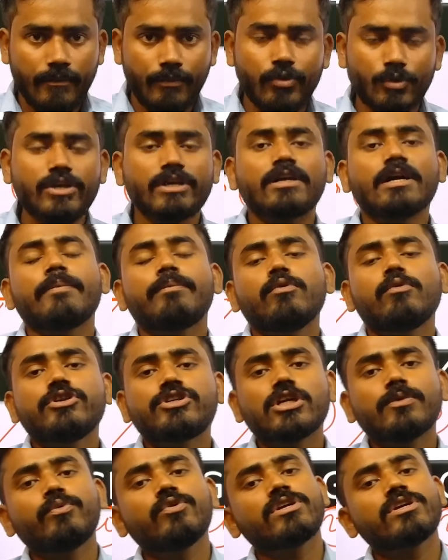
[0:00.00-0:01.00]
পরীক্ষায়
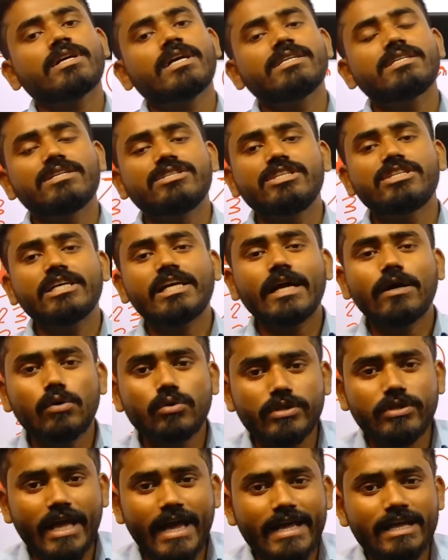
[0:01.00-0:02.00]
পুলিশের পরীক্ষায় যে জিকে গুলো
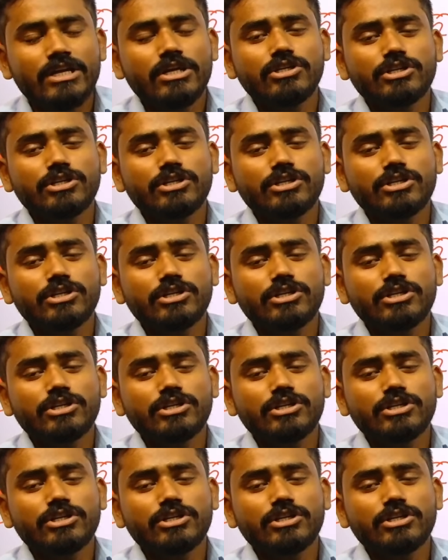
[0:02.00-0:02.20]
দেয়